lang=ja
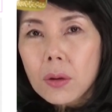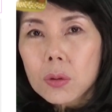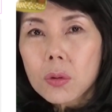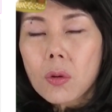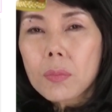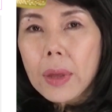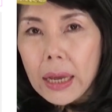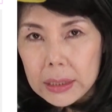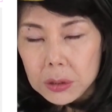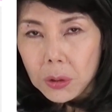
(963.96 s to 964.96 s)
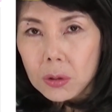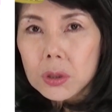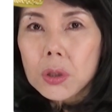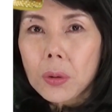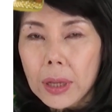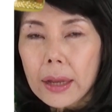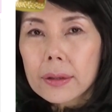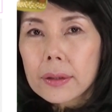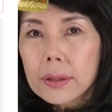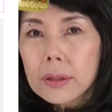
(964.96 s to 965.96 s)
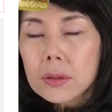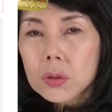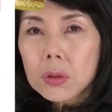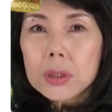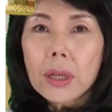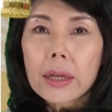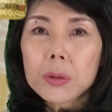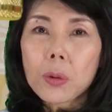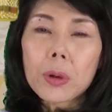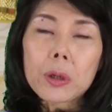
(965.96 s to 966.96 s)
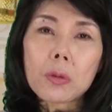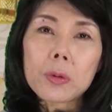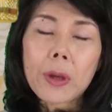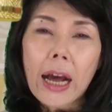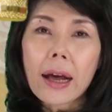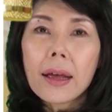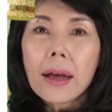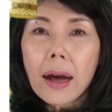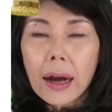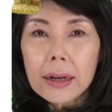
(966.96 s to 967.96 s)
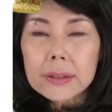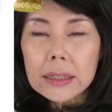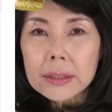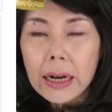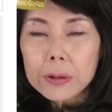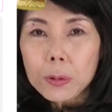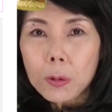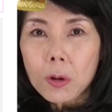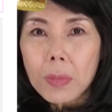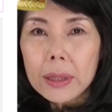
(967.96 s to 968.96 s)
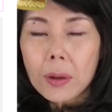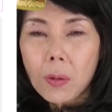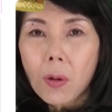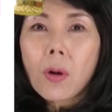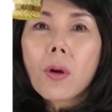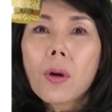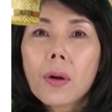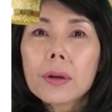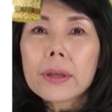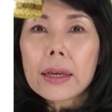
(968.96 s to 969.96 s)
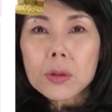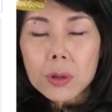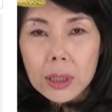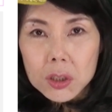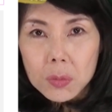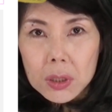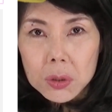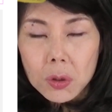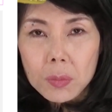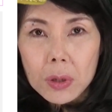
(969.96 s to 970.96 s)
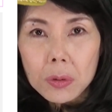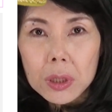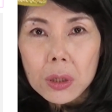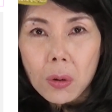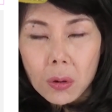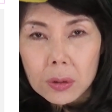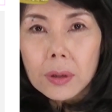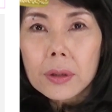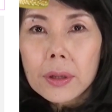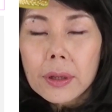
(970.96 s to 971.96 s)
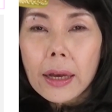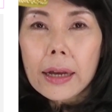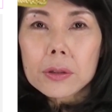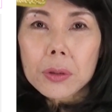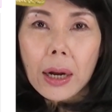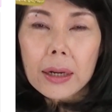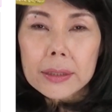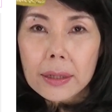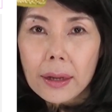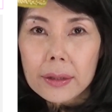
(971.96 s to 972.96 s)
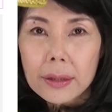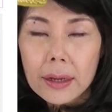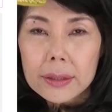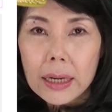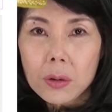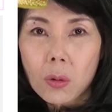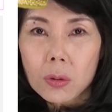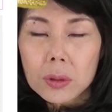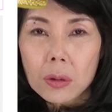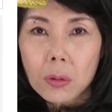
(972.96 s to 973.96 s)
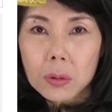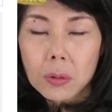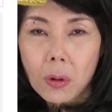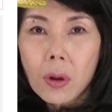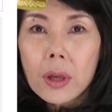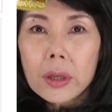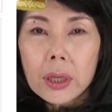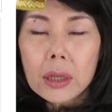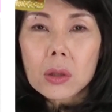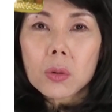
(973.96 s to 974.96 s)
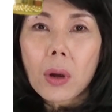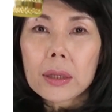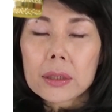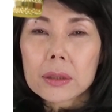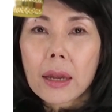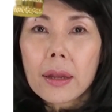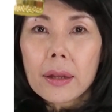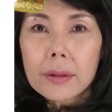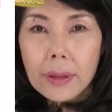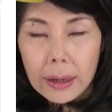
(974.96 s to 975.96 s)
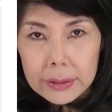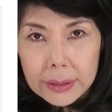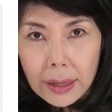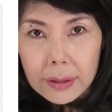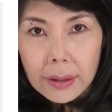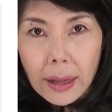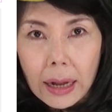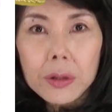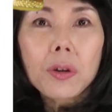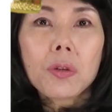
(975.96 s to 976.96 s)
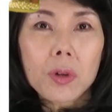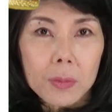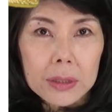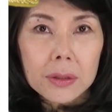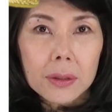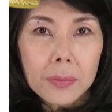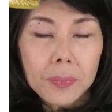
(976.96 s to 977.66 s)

この明治の45年そして伊藤博文が暗殺されるところまでを研究いたしますと今の日本あのそれから世界経済に起こっていることのヒントがですねたくさんあるように思います。